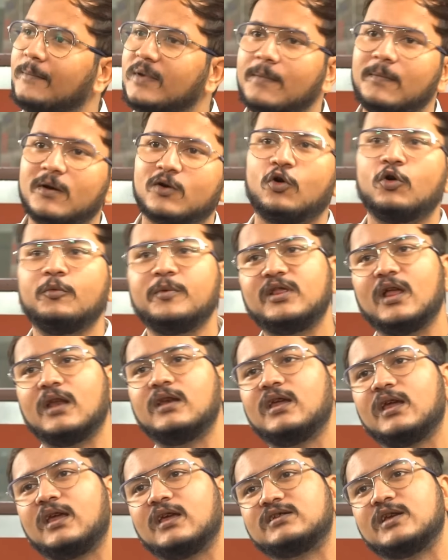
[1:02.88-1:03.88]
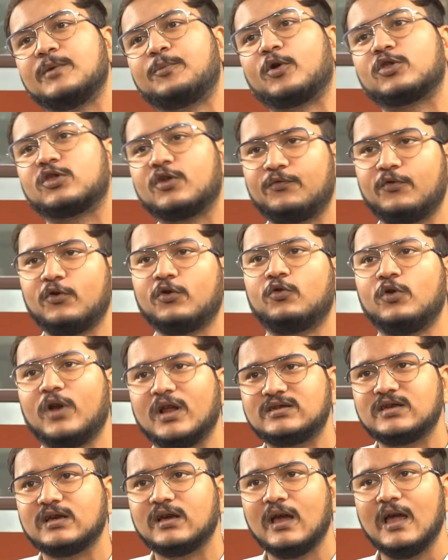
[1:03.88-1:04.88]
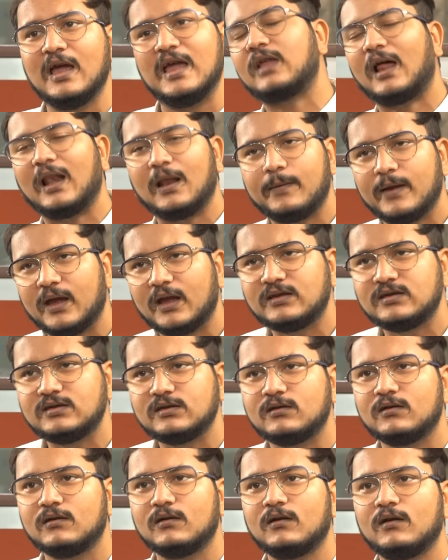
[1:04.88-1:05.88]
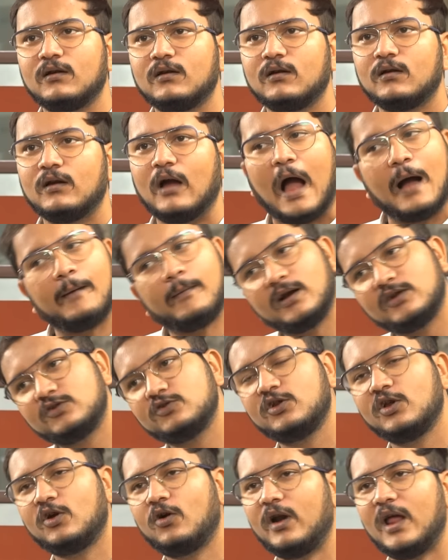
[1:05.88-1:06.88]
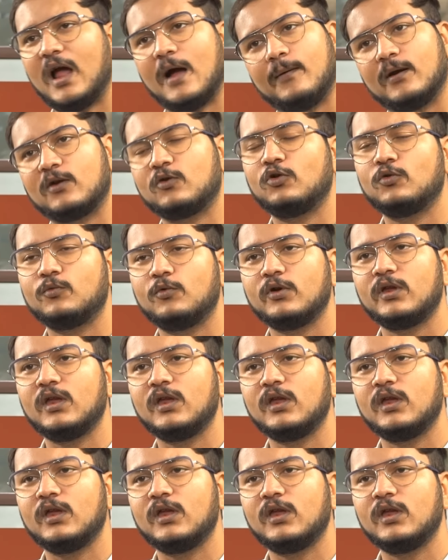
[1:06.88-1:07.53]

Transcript: আমি আমার কর্মীদের নিয়ে গিয়েছি পদ্ম ফুল খুলেছি তালা ভেঙেছি আবার যদি করে আবার করব